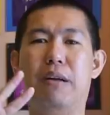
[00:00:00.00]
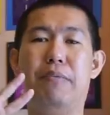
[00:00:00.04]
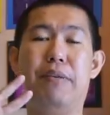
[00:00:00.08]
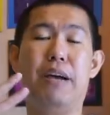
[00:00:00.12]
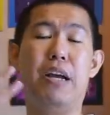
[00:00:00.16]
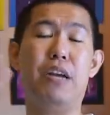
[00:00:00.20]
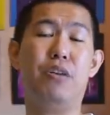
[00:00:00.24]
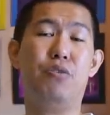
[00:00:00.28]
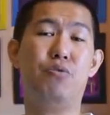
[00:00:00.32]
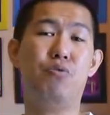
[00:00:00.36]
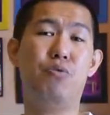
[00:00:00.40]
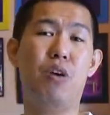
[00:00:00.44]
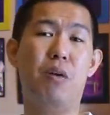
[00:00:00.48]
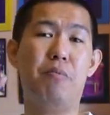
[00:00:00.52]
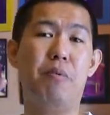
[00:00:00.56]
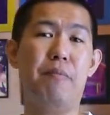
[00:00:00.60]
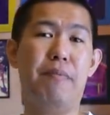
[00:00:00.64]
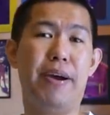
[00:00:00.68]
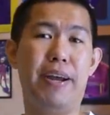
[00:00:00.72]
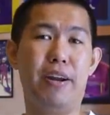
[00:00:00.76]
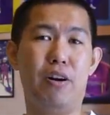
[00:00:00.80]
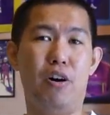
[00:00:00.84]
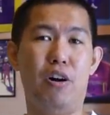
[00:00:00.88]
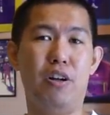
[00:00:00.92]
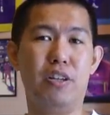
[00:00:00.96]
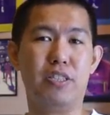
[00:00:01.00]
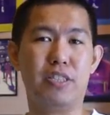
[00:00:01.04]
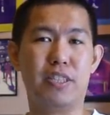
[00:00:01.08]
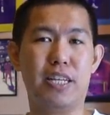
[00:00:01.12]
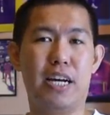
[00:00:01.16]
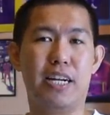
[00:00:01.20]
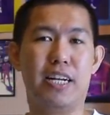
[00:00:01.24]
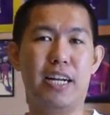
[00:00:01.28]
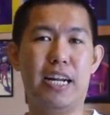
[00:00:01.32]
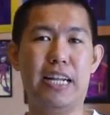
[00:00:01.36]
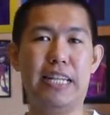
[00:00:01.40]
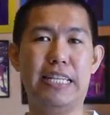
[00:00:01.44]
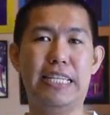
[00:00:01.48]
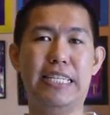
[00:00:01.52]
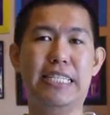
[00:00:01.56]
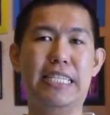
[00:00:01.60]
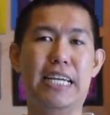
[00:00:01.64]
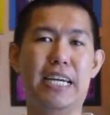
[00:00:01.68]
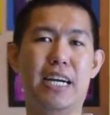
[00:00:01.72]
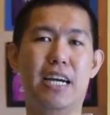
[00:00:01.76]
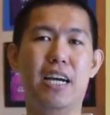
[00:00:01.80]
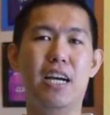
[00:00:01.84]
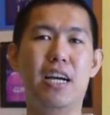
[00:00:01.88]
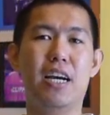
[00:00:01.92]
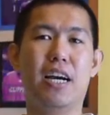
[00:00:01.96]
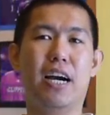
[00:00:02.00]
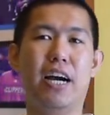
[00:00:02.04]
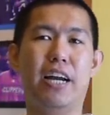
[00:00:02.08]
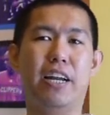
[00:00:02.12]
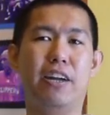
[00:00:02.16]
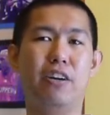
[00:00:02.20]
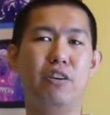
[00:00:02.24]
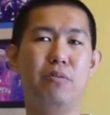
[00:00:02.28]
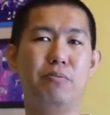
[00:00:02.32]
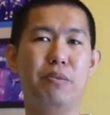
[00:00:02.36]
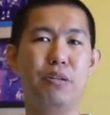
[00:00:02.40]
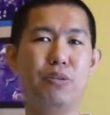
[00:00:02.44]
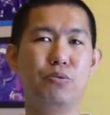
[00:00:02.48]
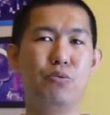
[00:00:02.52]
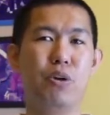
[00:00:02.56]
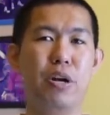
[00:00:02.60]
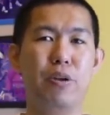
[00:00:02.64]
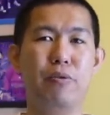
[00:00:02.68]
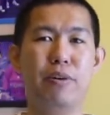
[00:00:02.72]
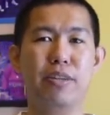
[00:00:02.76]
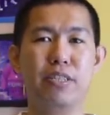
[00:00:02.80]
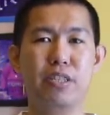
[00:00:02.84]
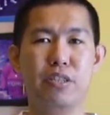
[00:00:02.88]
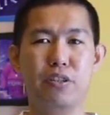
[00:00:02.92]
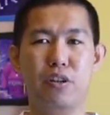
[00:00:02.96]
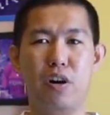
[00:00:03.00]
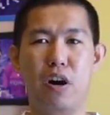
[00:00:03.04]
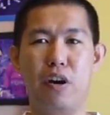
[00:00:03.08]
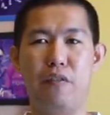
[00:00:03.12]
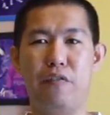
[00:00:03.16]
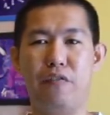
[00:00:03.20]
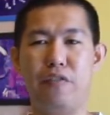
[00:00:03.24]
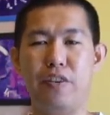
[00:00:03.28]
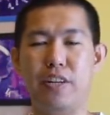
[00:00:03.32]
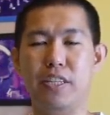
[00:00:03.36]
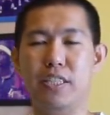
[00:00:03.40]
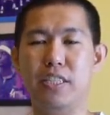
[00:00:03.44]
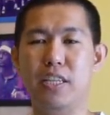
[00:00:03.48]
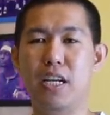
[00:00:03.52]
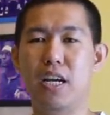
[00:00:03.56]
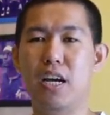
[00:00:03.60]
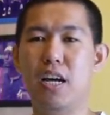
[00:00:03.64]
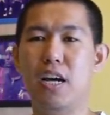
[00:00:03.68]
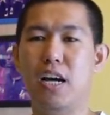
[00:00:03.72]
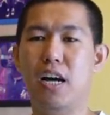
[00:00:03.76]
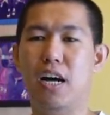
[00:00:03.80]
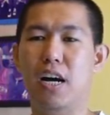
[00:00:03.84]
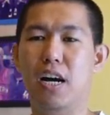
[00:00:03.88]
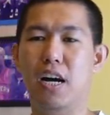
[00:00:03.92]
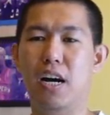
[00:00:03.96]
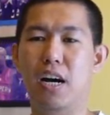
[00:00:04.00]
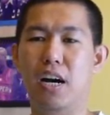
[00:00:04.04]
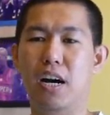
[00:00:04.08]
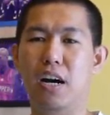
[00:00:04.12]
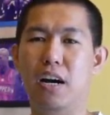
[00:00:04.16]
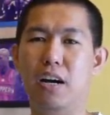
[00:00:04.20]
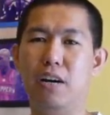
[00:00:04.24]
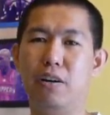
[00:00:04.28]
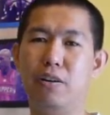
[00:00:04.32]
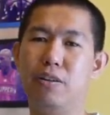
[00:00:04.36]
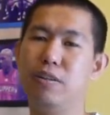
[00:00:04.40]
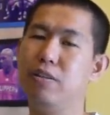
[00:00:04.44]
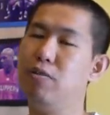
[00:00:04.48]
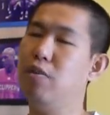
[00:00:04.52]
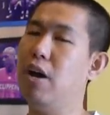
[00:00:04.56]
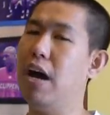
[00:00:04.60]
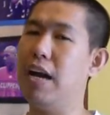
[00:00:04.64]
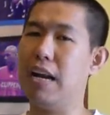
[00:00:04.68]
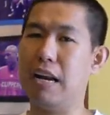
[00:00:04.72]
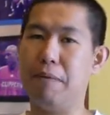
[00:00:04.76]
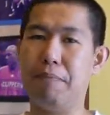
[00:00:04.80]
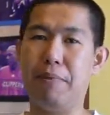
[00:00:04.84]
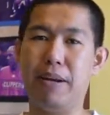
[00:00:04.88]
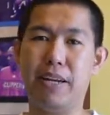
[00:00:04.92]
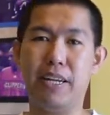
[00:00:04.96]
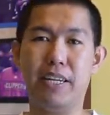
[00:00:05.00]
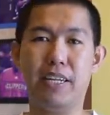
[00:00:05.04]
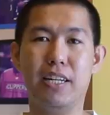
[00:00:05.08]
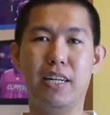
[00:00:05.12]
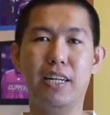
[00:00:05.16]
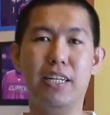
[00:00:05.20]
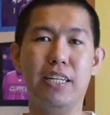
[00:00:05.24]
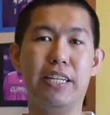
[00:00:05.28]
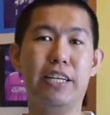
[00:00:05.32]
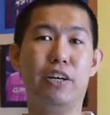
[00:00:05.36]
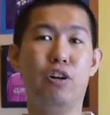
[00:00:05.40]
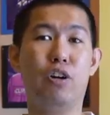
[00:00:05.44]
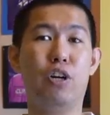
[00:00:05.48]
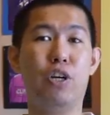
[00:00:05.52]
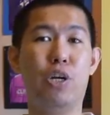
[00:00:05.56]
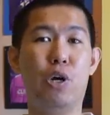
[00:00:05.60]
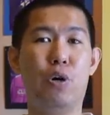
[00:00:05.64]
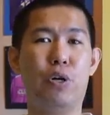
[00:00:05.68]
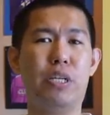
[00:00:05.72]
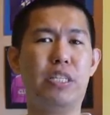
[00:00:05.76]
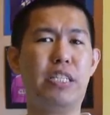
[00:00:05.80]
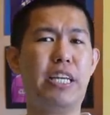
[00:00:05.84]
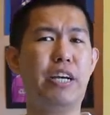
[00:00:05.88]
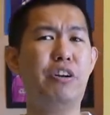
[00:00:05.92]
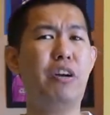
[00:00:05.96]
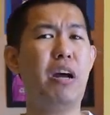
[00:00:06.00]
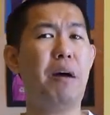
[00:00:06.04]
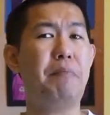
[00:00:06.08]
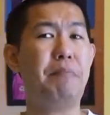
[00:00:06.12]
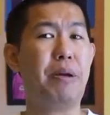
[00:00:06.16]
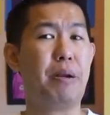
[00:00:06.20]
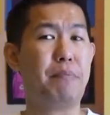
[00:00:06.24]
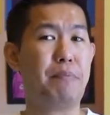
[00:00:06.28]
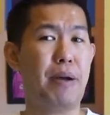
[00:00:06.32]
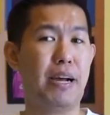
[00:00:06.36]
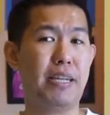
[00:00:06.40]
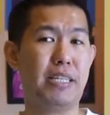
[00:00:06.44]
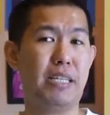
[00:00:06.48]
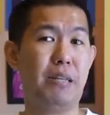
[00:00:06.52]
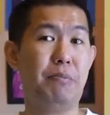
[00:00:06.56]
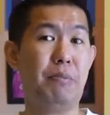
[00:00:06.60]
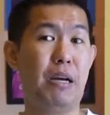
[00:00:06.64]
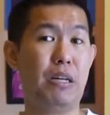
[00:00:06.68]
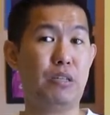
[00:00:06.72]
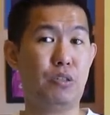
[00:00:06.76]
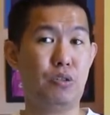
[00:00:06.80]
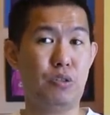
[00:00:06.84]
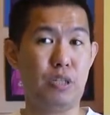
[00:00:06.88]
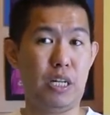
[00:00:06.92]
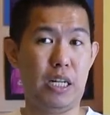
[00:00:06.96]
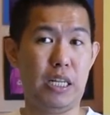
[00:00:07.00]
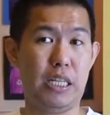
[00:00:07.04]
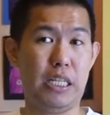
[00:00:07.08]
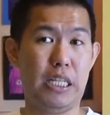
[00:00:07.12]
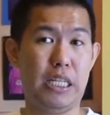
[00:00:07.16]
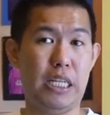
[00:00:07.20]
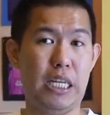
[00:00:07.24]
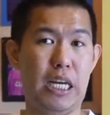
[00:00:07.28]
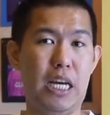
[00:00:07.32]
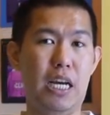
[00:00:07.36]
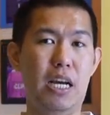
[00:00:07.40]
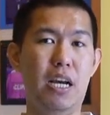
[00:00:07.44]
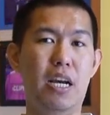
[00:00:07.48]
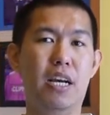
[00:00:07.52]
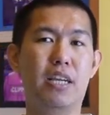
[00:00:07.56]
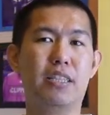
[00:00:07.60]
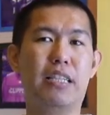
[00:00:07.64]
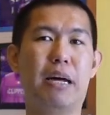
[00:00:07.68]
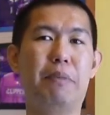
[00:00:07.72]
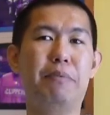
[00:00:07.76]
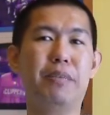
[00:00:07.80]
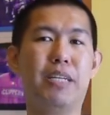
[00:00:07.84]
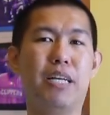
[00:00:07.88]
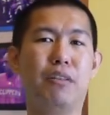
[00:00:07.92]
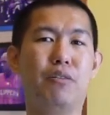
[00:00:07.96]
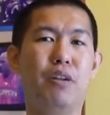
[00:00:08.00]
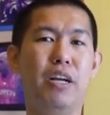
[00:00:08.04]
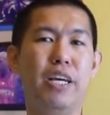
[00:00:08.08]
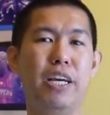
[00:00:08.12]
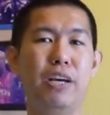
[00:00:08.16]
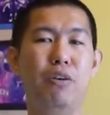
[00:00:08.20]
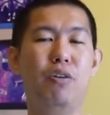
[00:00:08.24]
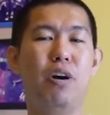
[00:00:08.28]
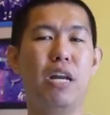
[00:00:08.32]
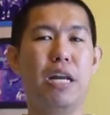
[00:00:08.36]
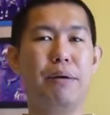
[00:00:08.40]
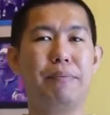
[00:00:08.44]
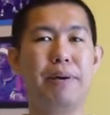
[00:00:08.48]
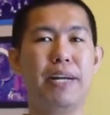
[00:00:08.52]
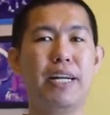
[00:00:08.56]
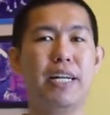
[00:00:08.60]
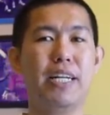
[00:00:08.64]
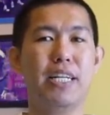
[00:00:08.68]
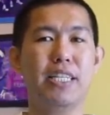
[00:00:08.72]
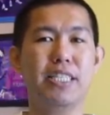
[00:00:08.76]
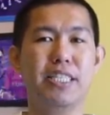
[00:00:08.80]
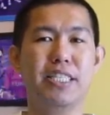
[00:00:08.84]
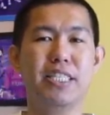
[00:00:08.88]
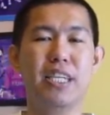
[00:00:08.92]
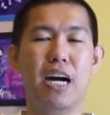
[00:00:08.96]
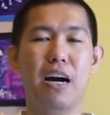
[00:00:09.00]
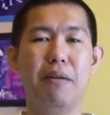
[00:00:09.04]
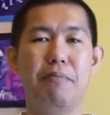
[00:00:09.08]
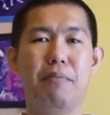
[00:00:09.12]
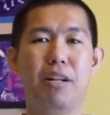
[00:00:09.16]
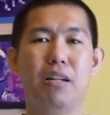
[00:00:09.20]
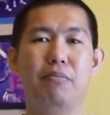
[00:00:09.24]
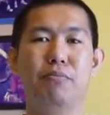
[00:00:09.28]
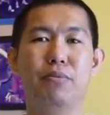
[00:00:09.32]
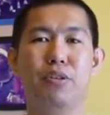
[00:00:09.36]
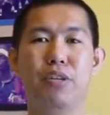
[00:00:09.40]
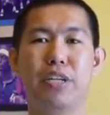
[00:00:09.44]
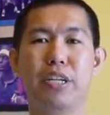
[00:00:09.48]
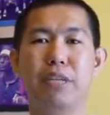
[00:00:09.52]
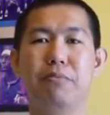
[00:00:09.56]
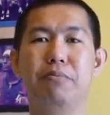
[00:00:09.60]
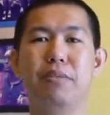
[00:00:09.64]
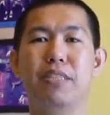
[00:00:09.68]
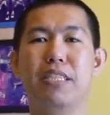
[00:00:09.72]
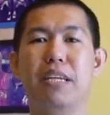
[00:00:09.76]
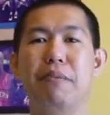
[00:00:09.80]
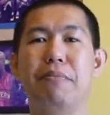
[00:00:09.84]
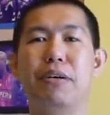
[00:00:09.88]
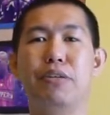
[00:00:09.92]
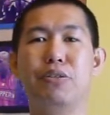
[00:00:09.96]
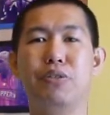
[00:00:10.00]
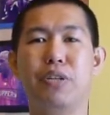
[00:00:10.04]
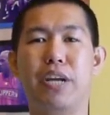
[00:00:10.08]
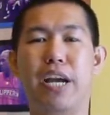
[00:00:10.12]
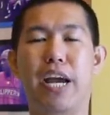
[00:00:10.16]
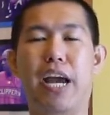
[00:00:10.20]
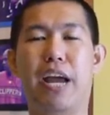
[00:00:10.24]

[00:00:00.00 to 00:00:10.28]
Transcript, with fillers: mendapatkan dua pemain All Star nantinya karena nomor dua di Western Conference Uh, harapannya adalah Nikola Jokic kayak udah hampir pasti masuk nantinya. Tapi satu lagi gue harapkan adalah Jamal Murray bisa masuk ke